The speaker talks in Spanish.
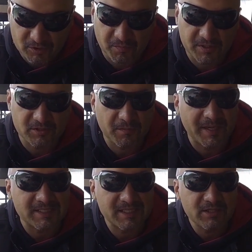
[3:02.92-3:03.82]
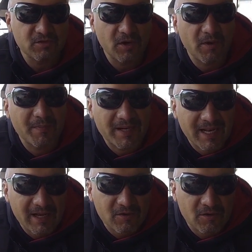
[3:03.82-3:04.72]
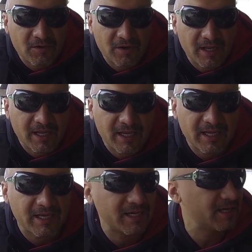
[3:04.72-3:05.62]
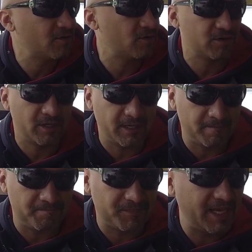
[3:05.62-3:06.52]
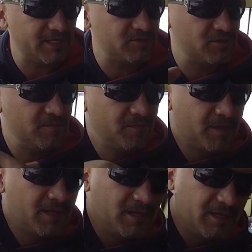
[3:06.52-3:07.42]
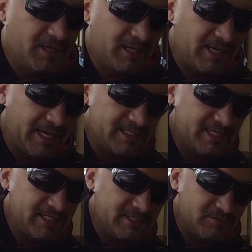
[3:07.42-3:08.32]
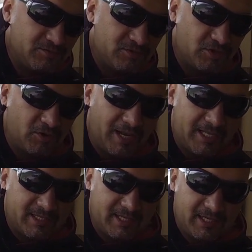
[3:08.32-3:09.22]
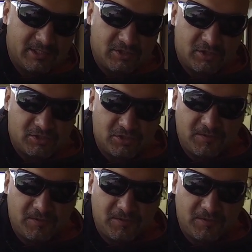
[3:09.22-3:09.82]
por supuesto pancito, aguapanela con, eh, con queso gracias, un chocolate delicioso.